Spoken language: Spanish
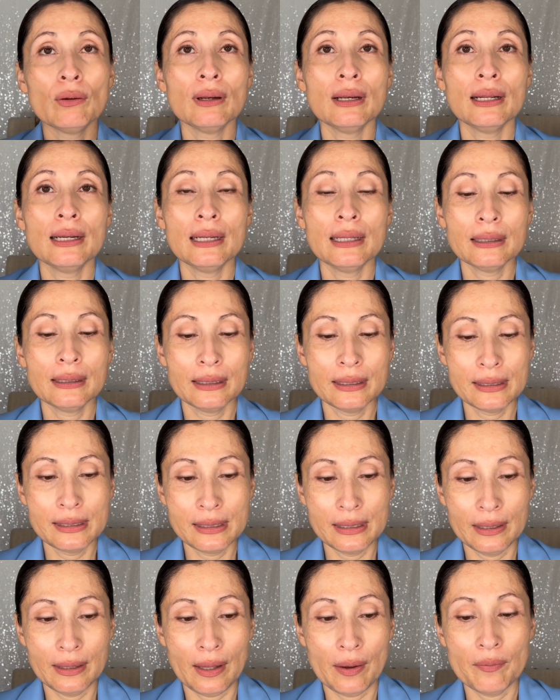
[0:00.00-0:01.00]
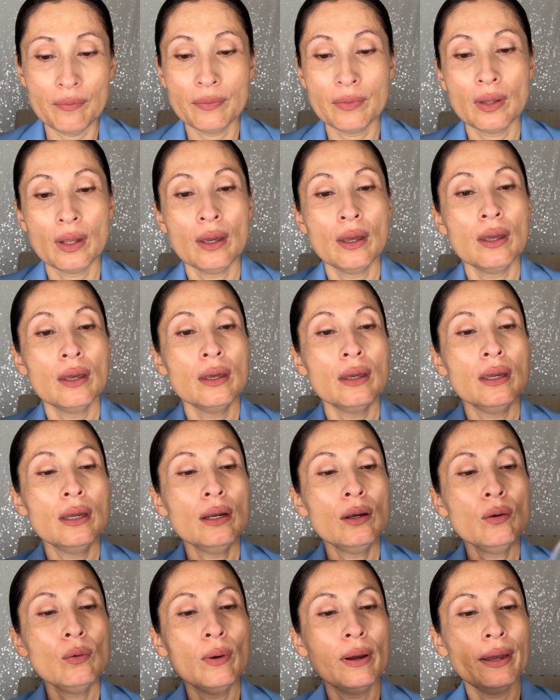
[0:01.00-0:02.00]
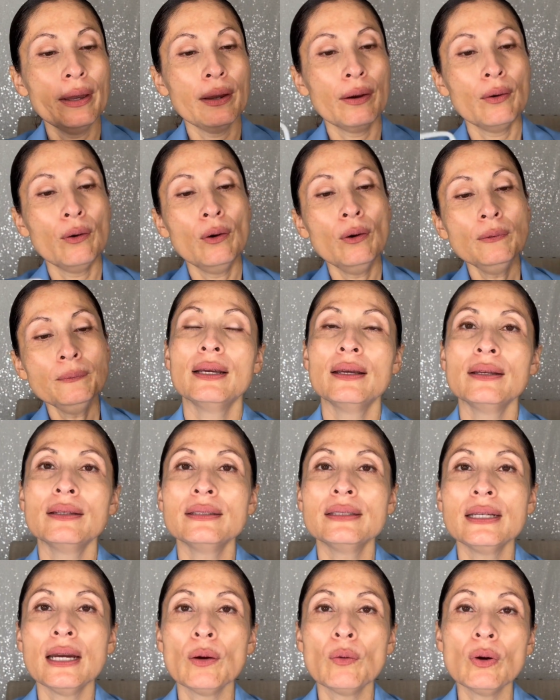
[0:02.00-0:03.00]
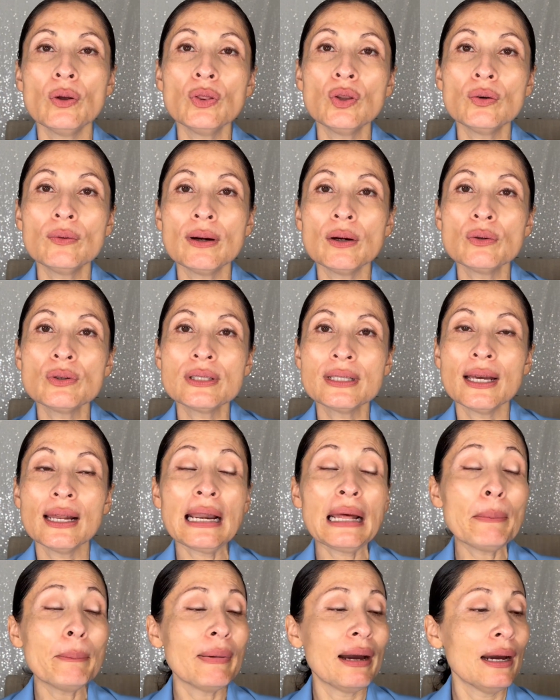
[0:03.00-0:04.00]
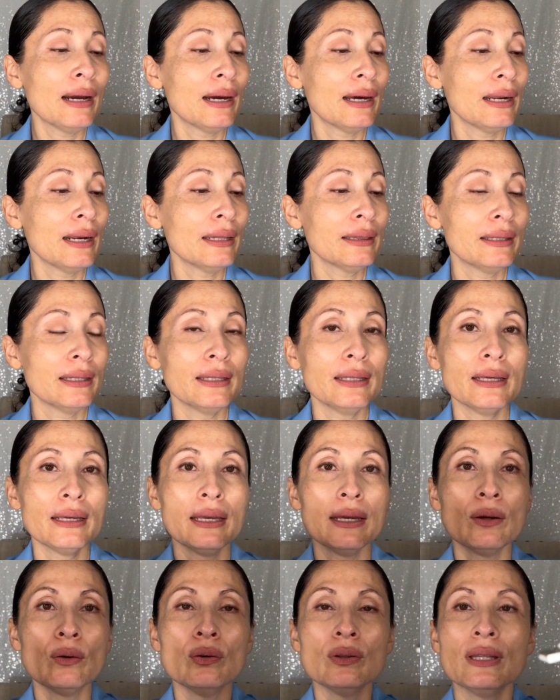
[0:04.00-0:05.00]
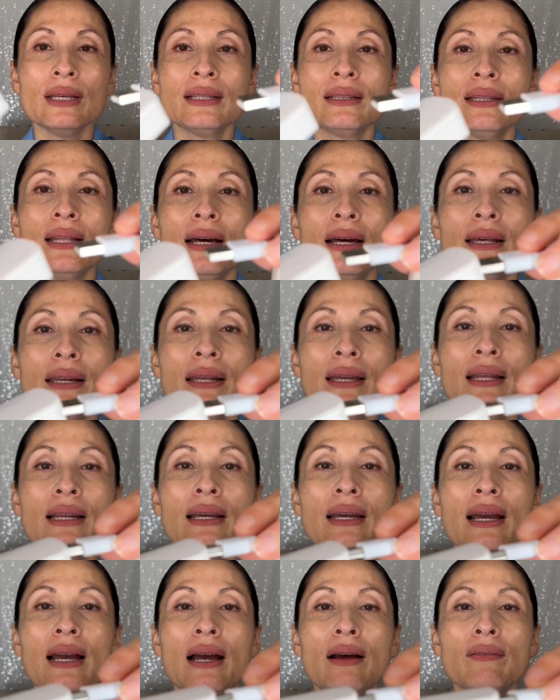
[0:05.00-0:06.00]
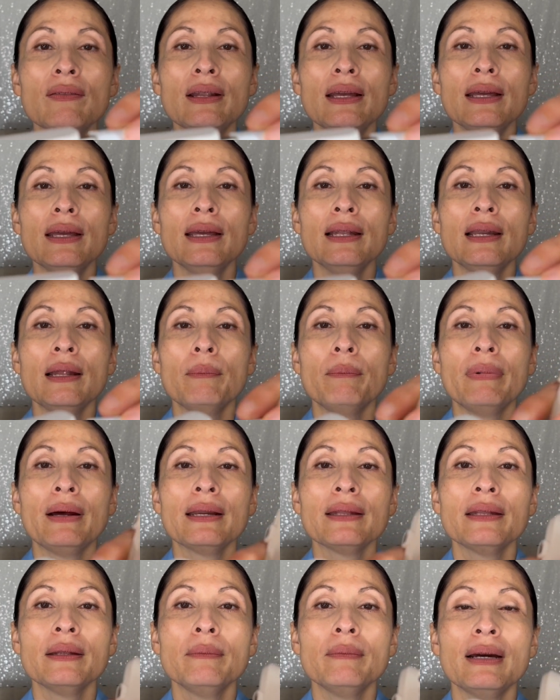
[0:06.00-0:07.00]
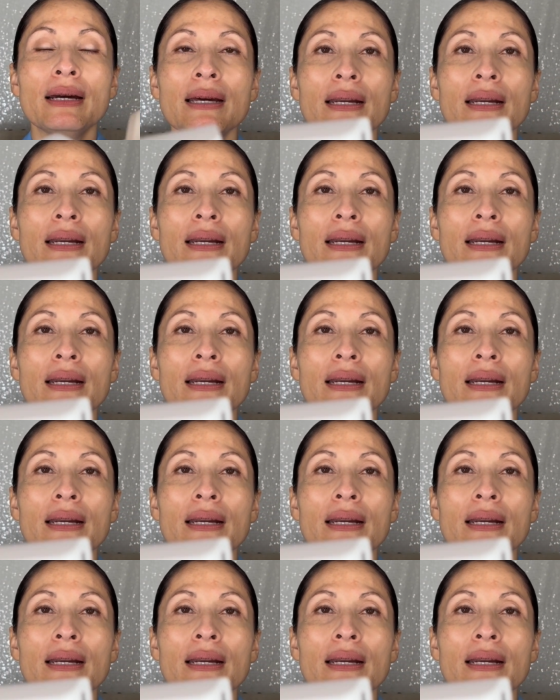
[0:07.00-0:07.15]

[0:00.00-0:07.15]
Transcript: a la electricidad. Y luego, ya cuando va a usar la máscara, tiene que conectar el cable en la parte más